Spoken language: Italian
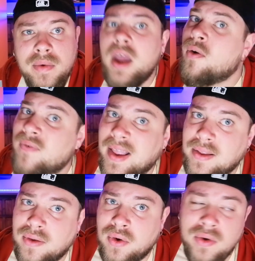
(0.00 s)
E l'ho
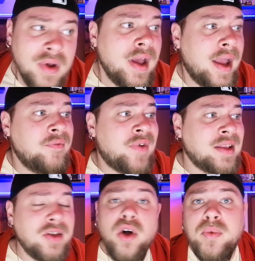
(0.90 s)
fatto. E
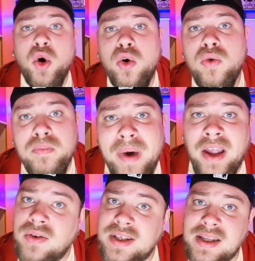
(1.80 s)
infatti dopo un
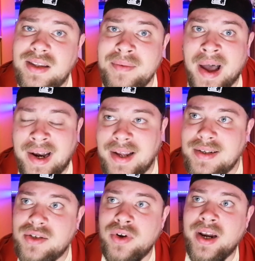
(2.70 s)
paio di settimane
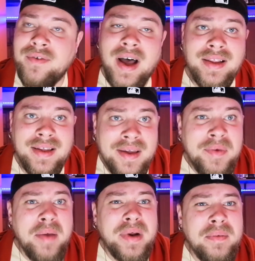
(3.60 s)
sono arrivati i
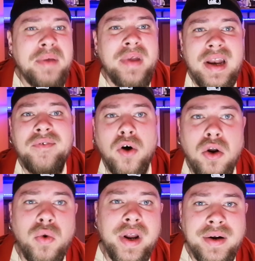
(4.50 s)
miei primi 1000
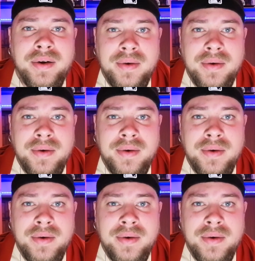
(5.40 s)
follower.